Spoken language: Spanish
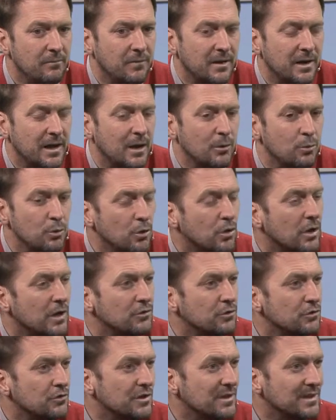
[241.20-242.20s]
en algunos
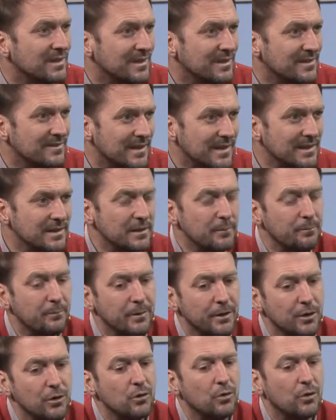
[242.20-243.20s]
casos interesantes,
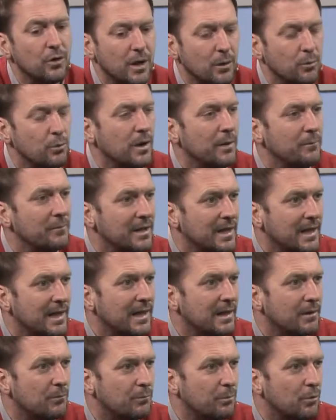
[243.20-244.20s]
pero con alguna
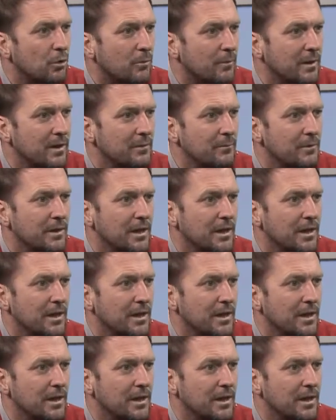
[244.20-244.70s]
mirada un poco más de